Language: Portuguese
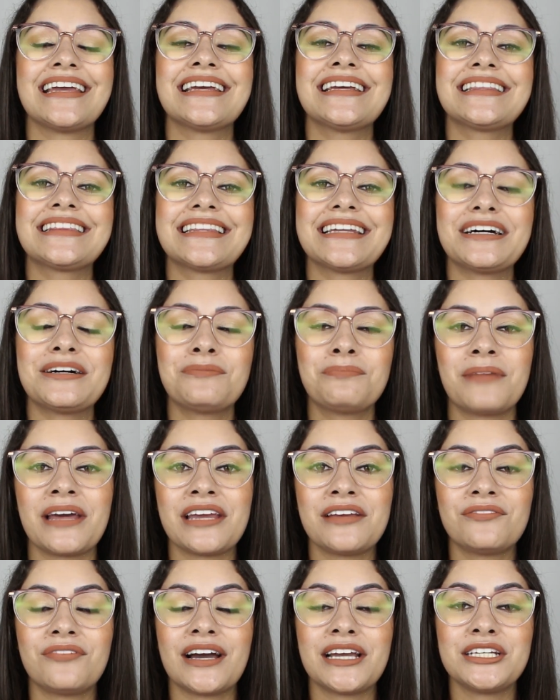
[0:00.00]
e
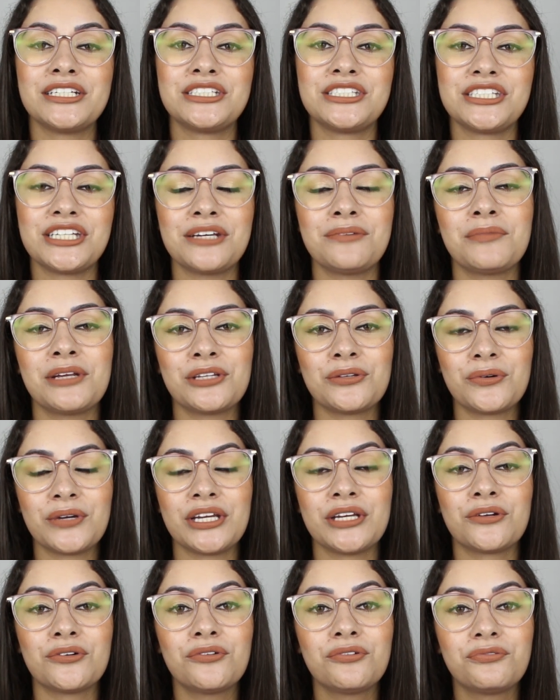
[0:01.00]
também vai
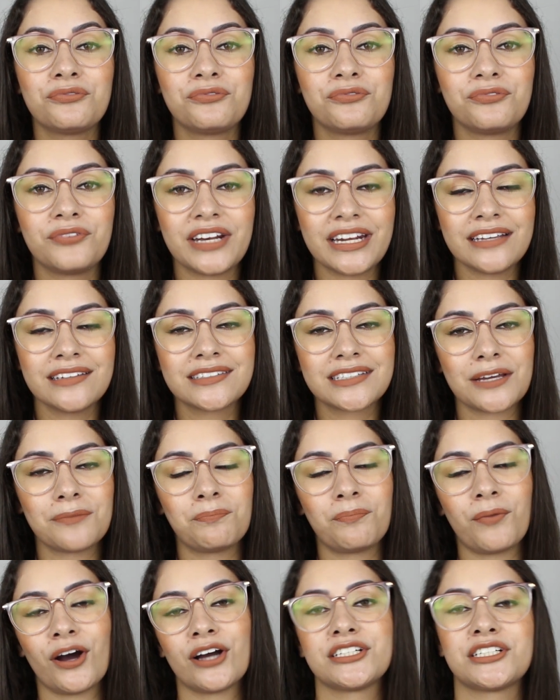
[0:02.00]
diminuir o frizz que
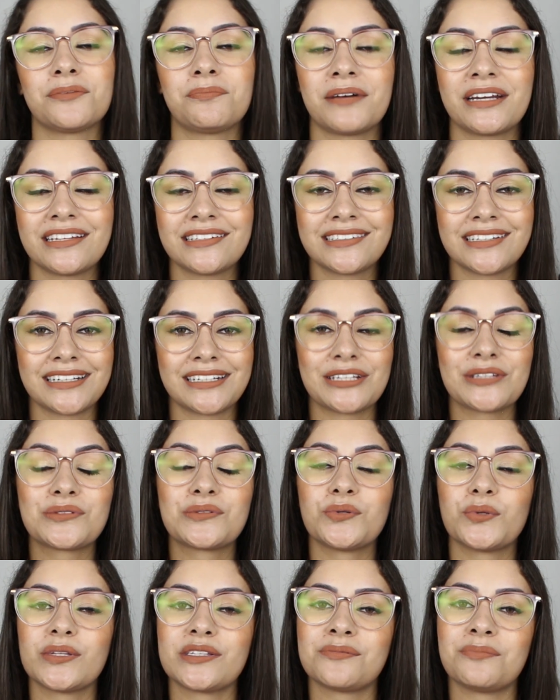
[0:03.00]
pode aparecer nas
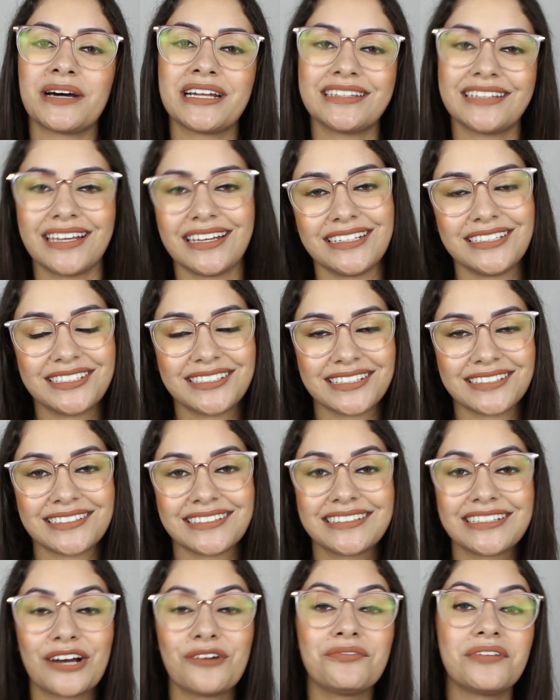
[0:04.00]
suas madeixas.
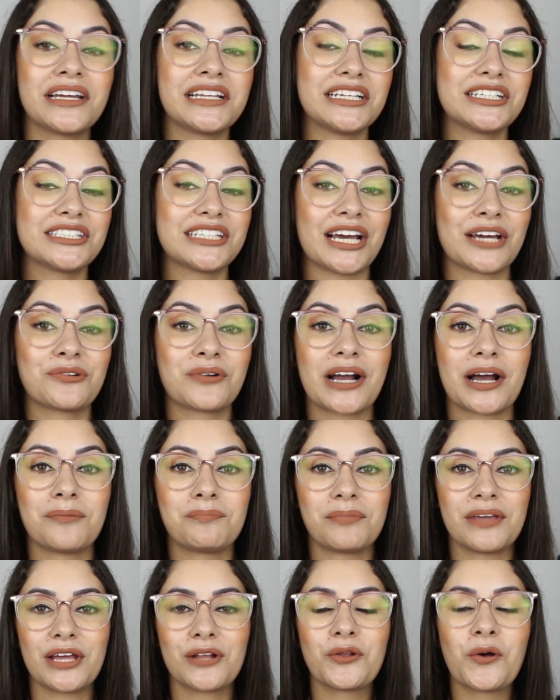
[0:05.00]
Então vai deixar um
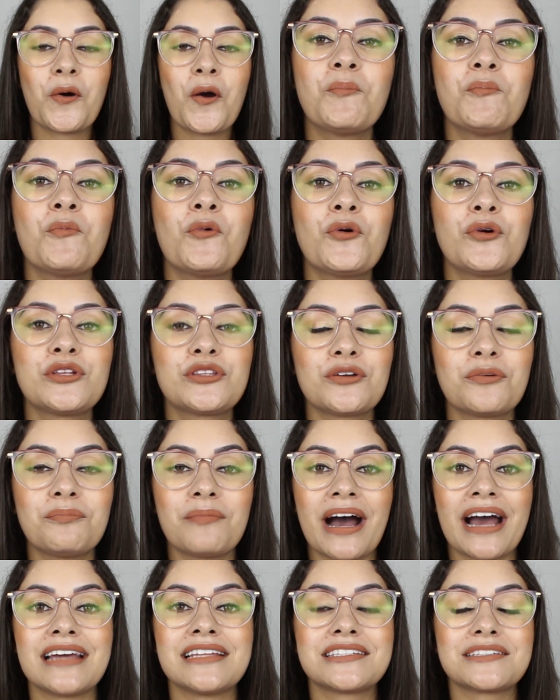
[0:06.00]
cabelo muito
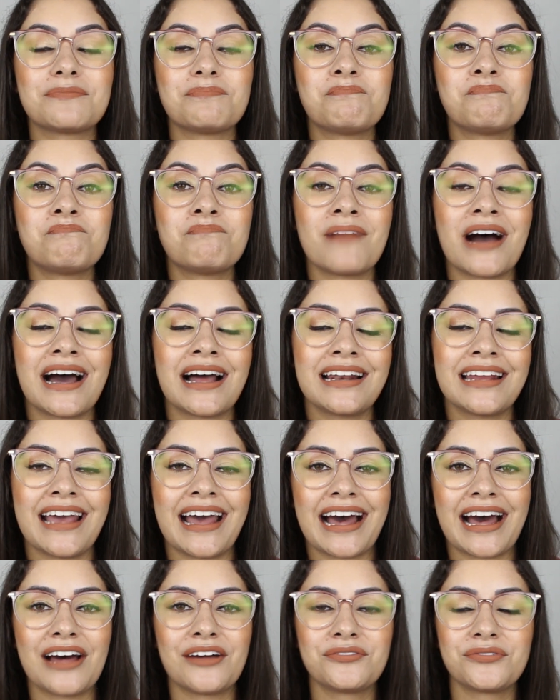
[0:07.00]
mais
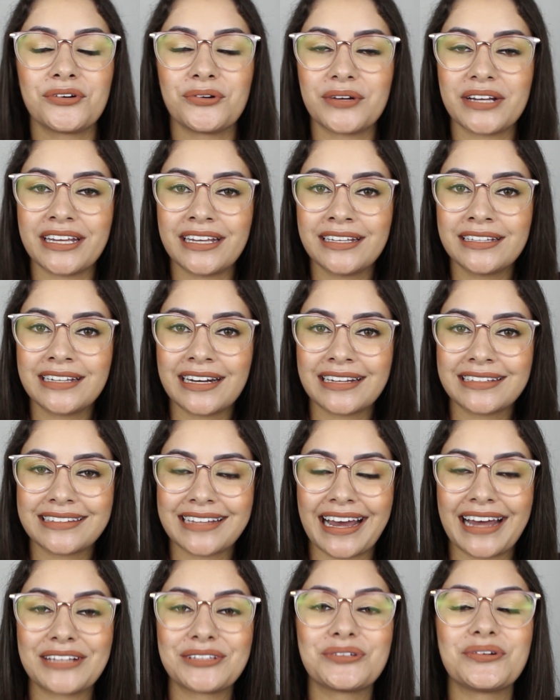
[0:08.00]
maleável,
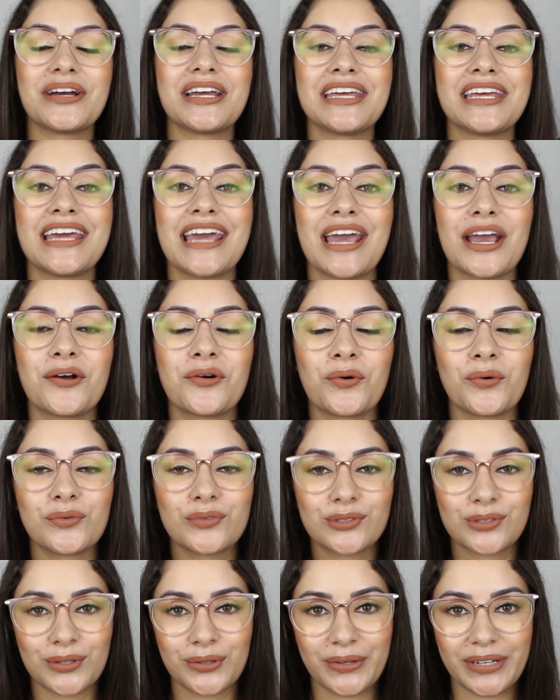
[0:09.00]
hidratado e
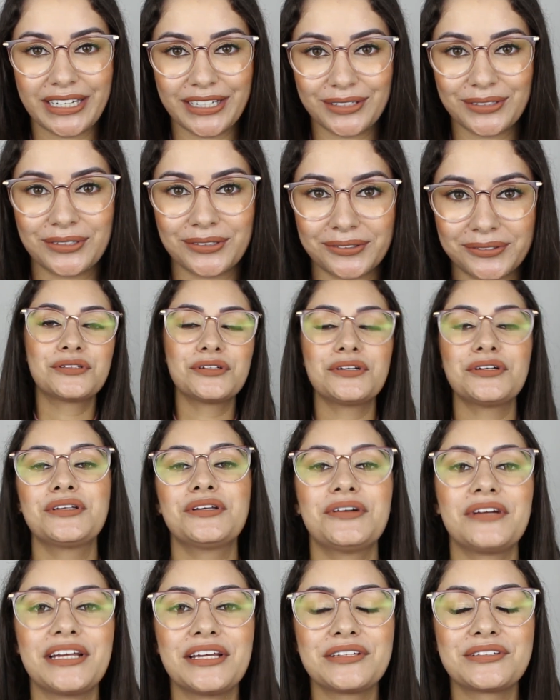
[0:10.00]
reconstruído.
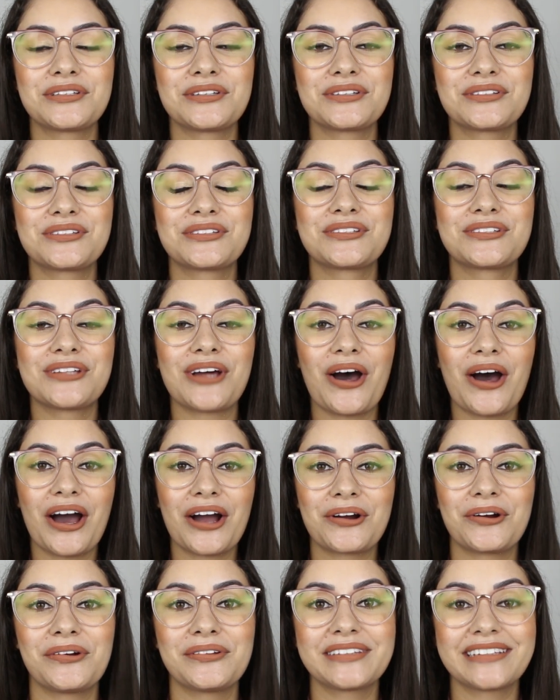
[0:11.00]
Tudo isso
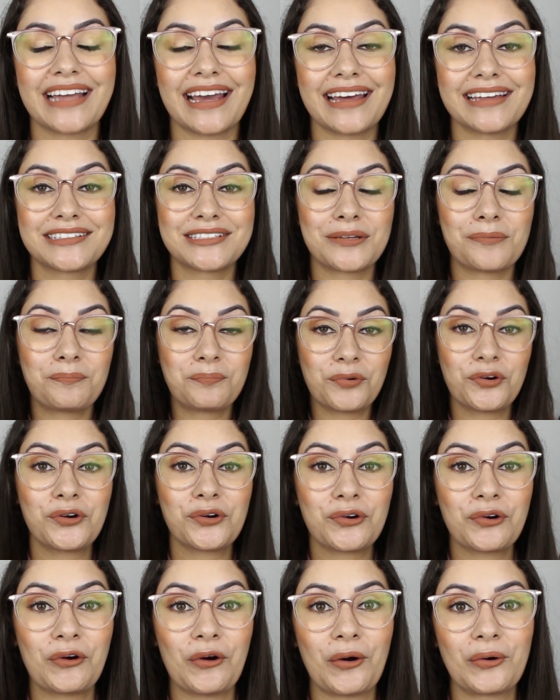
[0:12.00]
só acontece
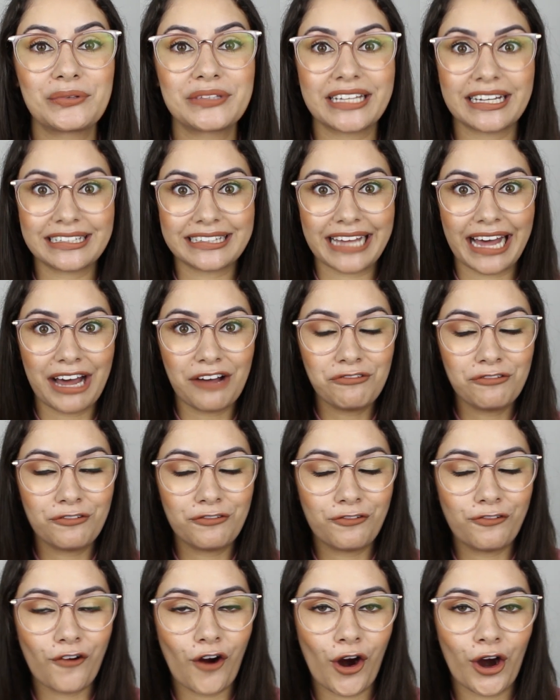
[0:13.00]
por conta da
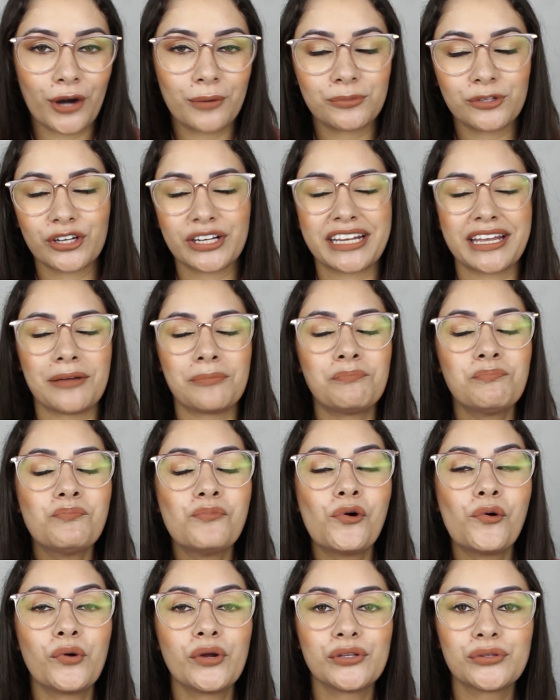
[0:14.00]
fórmula que é
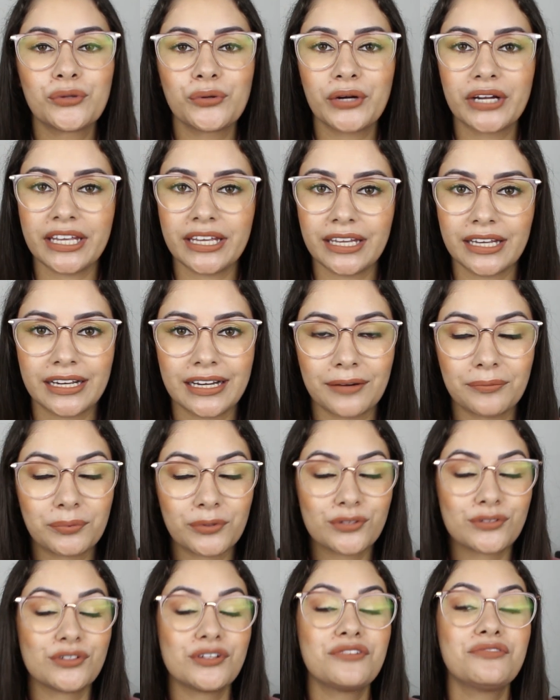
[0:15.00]
muito rica,
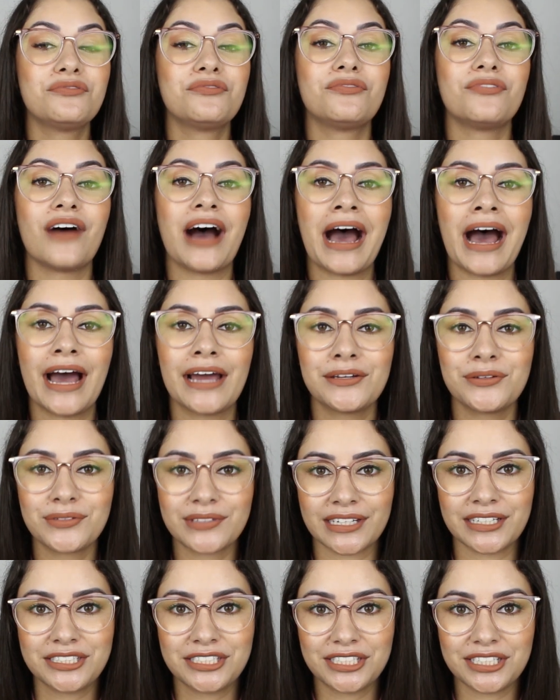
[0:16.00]
possui
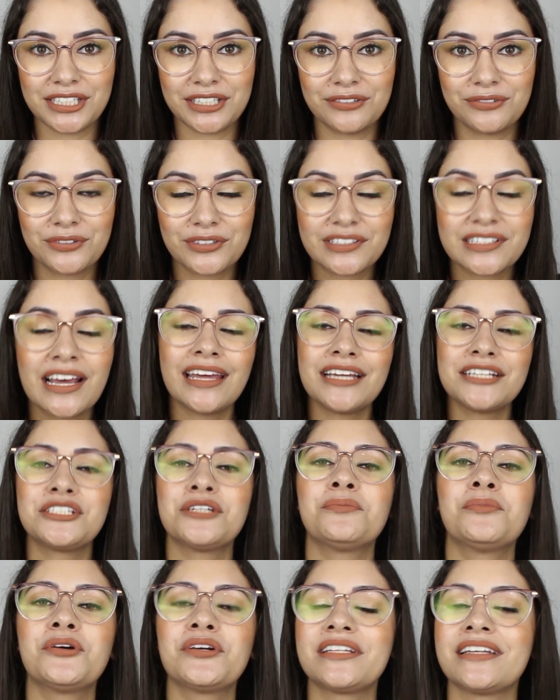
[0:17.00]
vários ativos e
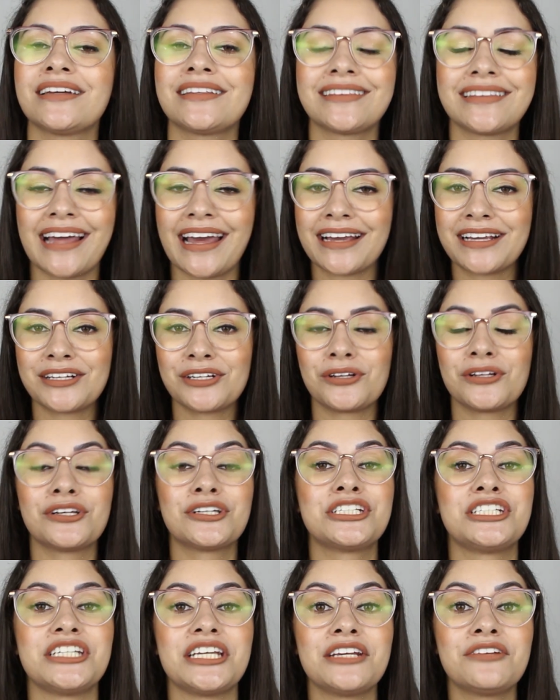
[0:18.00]
de muita
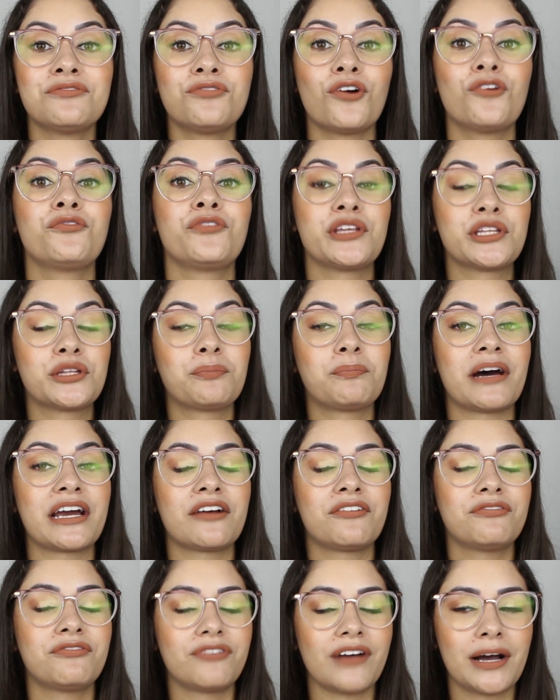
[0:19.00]
tecnologia envolvido
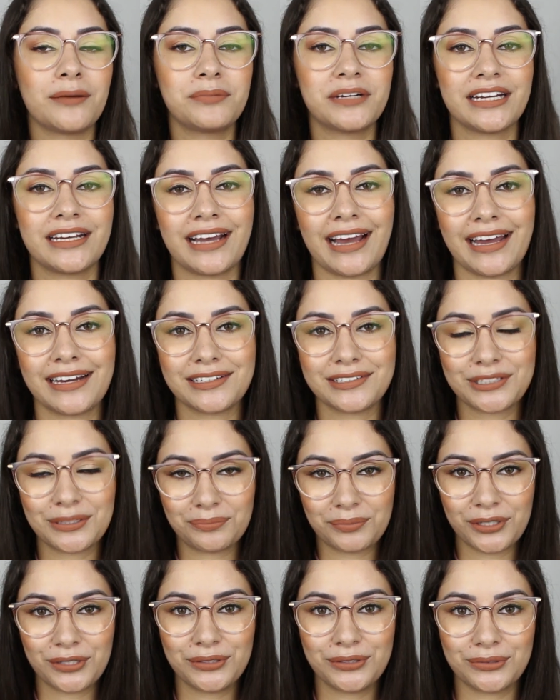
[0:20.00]
para fabricar
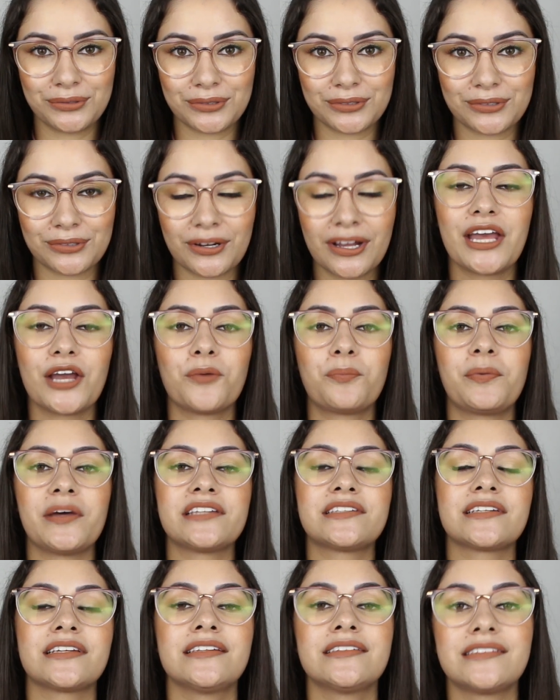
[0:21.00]
esse produto. Eu
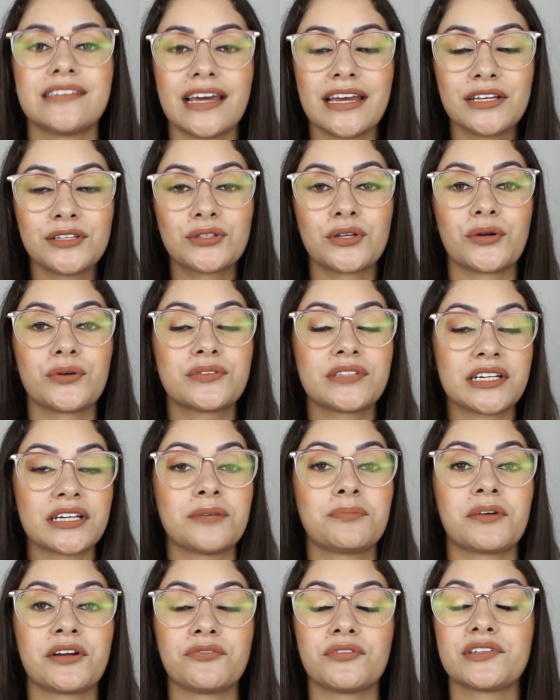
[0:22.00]
pesquisei e trouxe
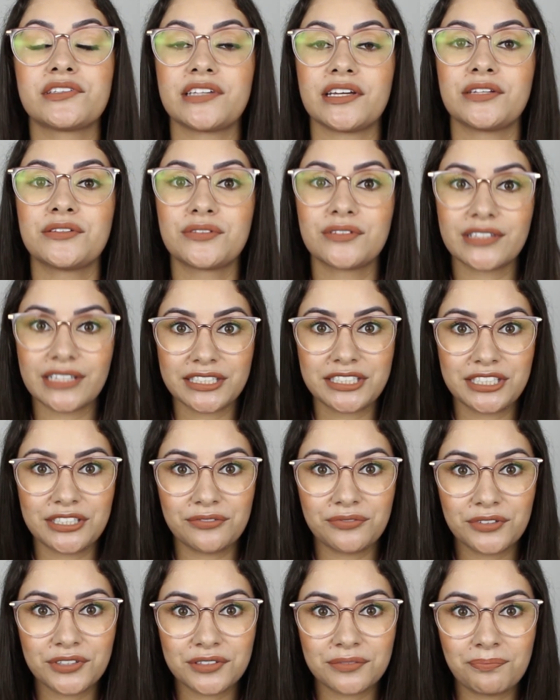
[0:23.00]
aqui para vocês os
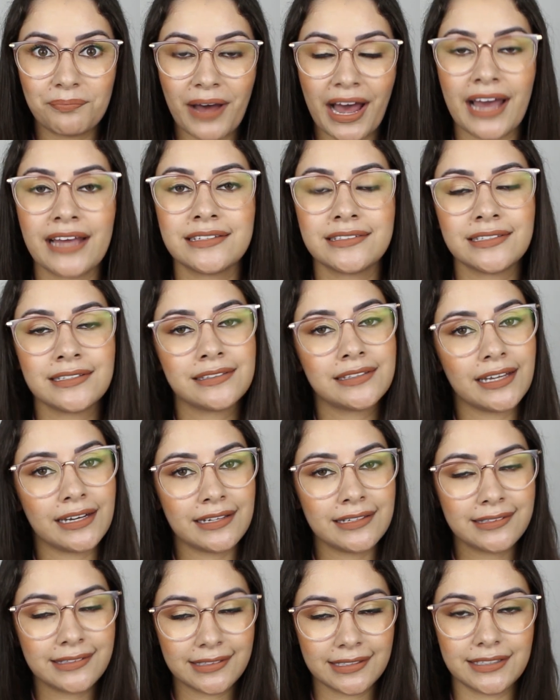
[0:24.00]
ativos mais
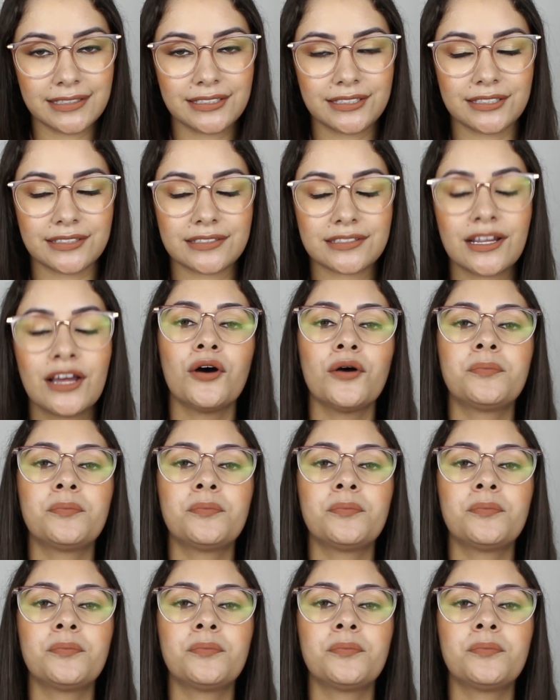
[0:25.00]
interessantes.